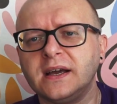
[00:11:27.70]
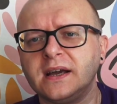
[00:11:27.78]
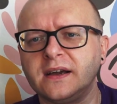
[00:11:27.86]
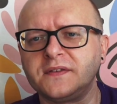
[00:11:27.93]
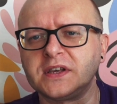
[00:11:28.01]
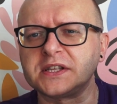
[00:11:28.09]

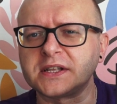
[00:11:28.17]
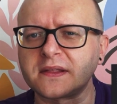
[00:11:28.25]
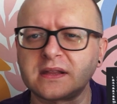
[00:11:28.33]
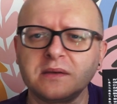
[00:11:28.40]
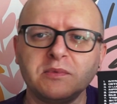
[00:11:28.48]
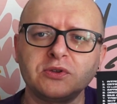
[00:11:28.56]
w
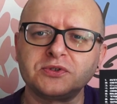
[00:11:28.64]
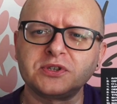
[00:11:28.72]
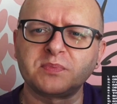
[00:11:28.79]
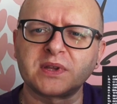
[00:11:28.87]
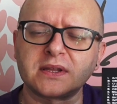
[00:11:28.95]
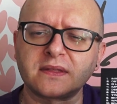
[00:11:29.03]
11
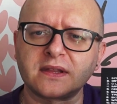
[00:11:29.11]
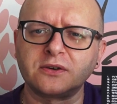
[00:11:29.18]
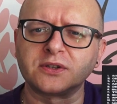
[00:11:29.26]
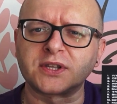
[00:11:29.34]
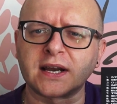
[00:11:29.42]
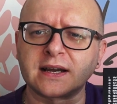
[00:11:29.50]
minucie 15
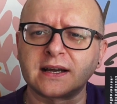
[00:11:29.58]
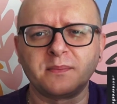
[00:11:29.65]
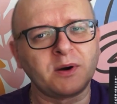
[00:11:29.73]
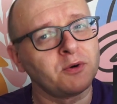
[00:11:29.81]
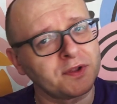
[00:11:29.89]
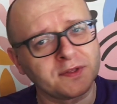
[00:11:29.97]
tracka.
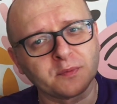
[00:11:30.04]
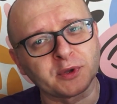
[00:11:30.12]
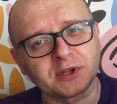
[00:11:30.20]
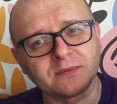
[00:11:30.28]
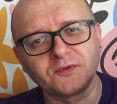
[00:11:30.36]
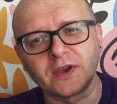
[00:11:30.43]
Mało osób
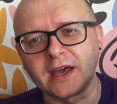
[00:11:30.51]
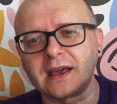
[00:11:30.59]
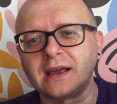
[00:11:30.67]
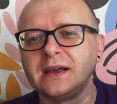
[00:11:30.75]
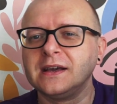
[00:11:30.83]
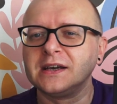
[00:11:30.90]
o tym
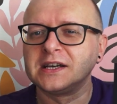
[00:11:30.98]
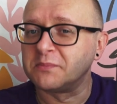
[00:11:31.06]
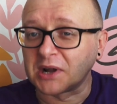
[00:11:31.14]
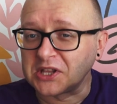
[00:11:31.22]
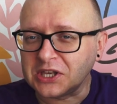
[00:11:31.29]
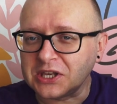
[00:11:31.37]
wie,
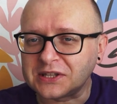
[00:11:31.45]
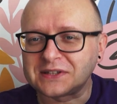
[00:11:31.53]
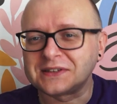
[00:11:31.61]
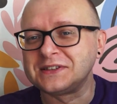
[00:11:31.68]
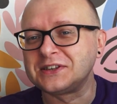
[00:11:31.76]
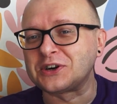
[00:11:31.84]
chyba
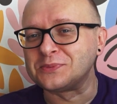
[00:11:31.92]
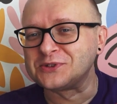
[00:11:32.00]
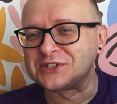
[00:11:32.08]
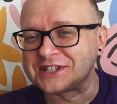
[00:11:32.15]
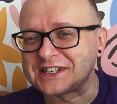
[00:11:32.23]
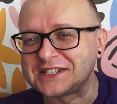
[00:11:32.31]
nikt,
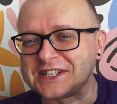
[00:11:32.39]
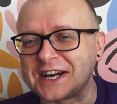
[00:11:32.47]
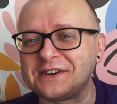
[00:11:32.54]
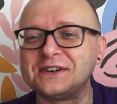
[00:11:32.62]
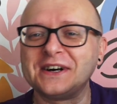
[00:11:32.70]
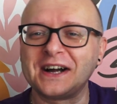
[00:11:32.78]
nikomu się nie
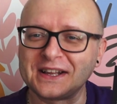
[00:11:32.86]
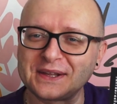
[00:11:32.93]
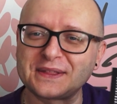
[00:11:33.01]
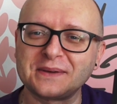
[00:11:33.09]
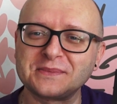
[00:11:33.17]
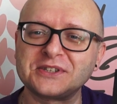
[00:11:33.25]
chciało, ale
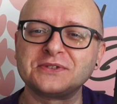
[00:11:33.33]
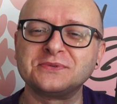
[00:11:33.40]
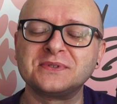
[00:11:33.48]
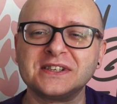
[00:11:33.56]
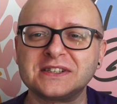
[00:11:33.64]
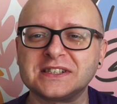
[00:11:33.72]
jest tam jeden
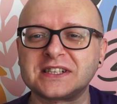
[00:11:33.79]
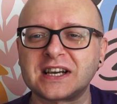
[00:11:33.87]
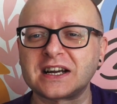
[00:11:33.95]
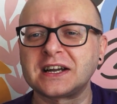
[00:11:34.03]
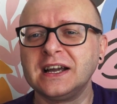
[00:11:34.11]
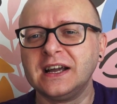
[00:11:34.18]
ukryty
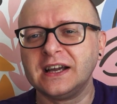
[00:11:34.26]
track.